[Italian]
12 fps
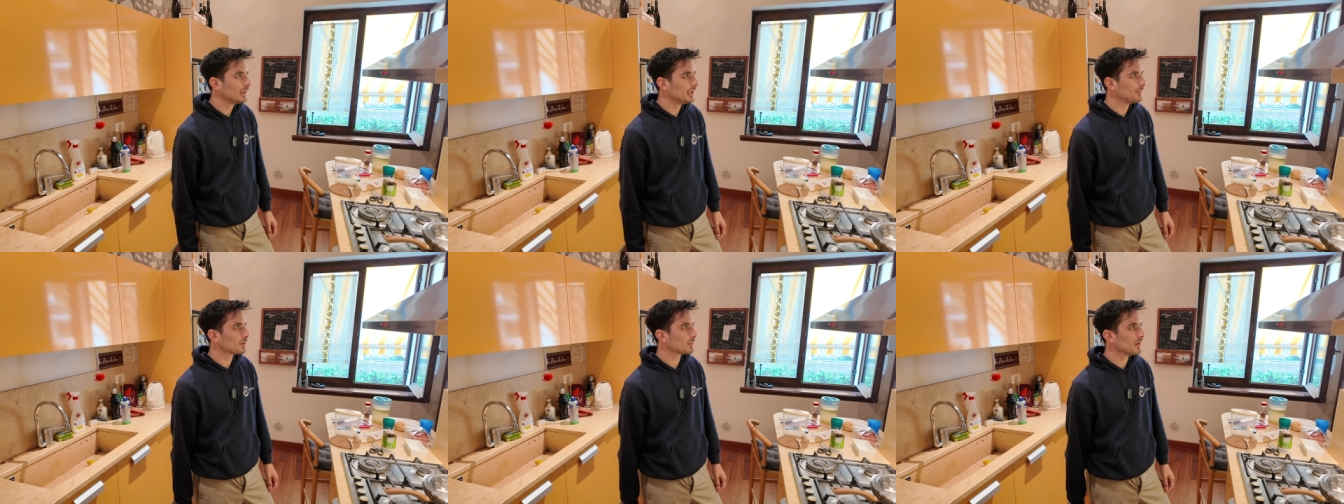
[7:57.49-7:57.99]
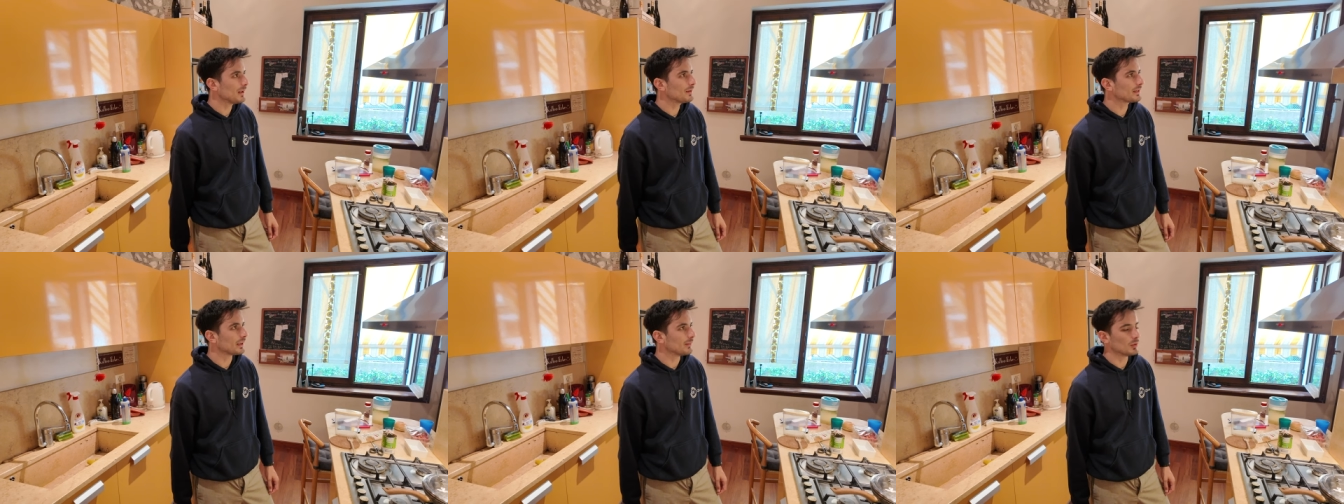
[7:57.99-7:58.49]
Il
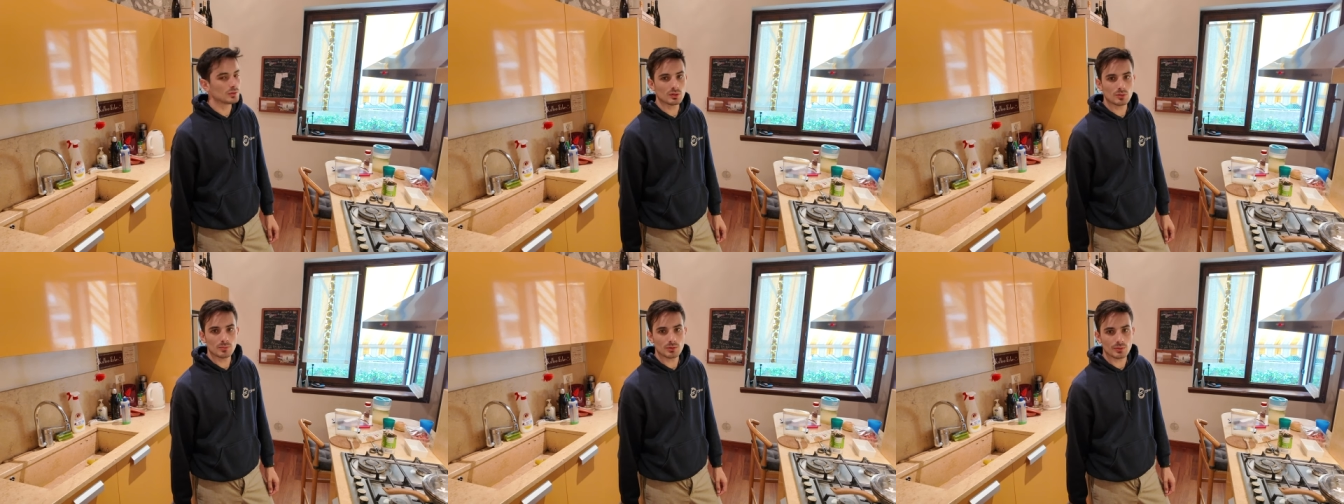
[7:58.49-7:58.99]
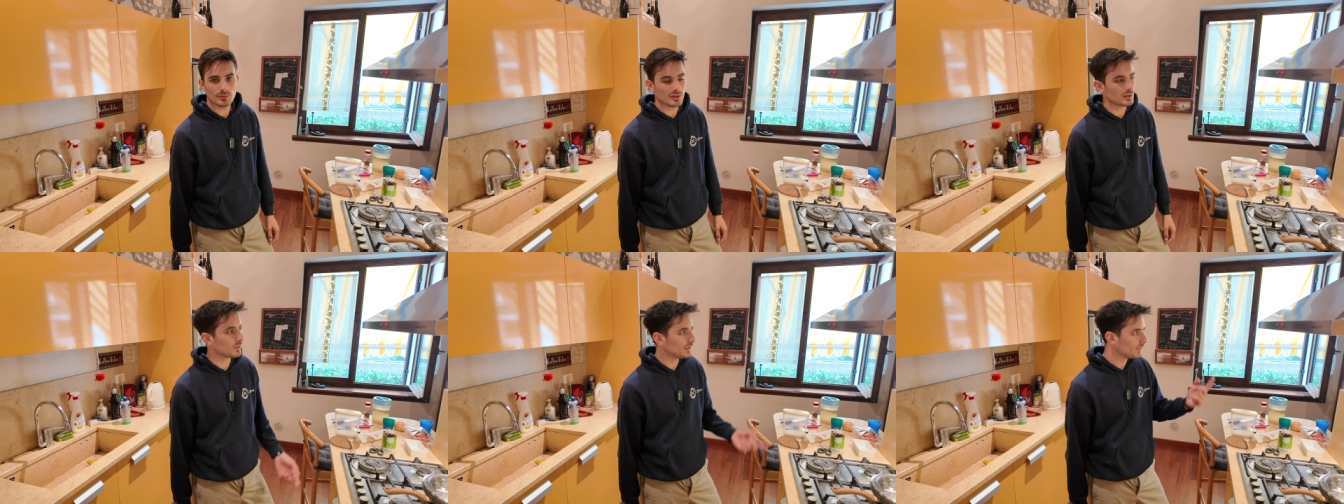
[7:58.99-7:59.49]
problema è che è molto
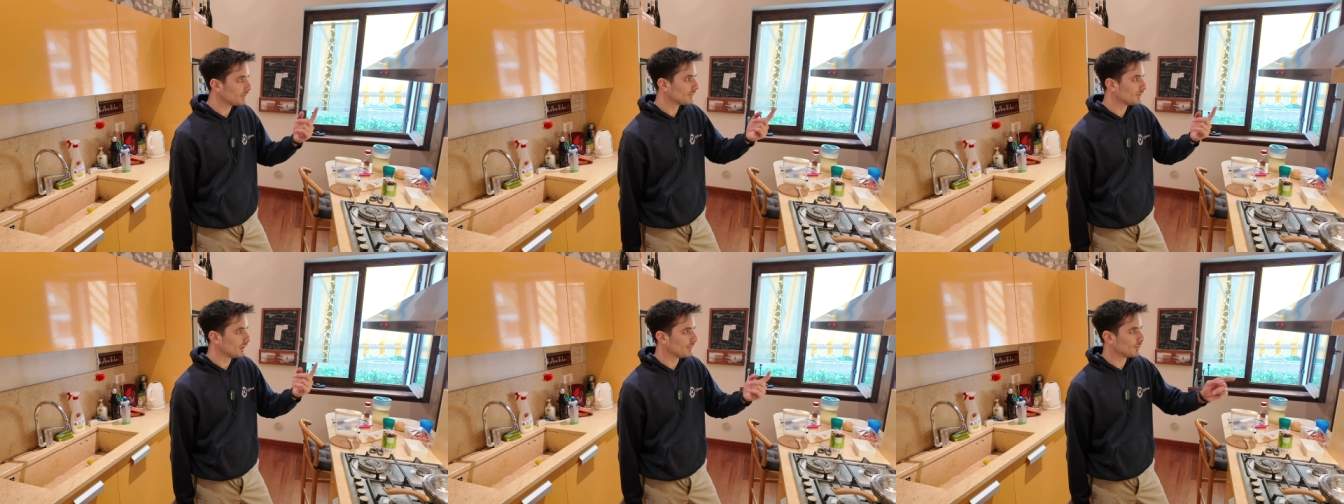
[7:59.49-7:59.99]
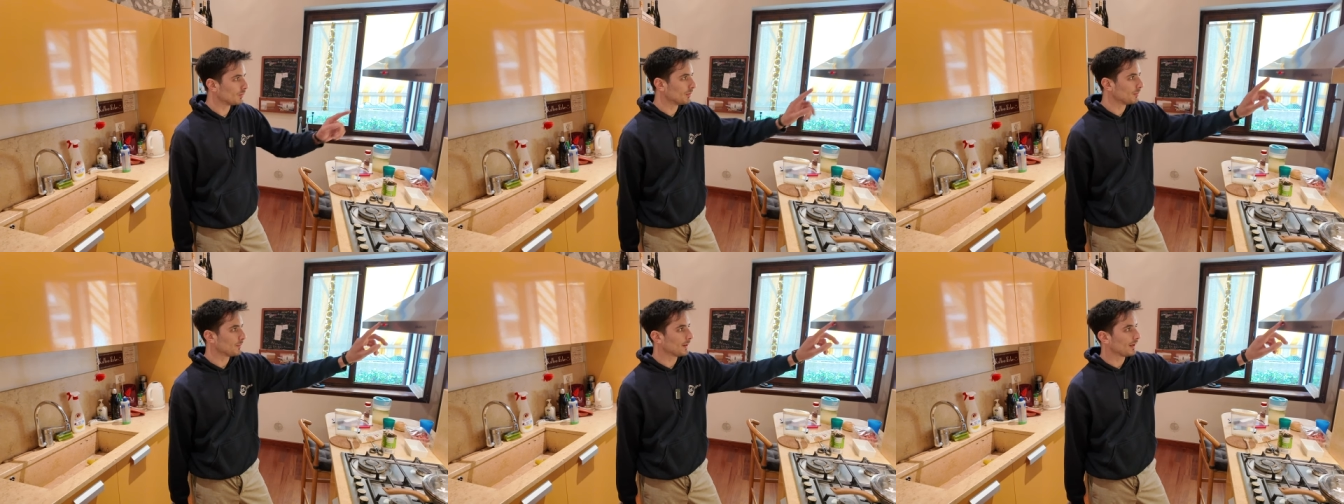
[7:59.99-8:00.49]
rumorosa e quindi questo è il volume più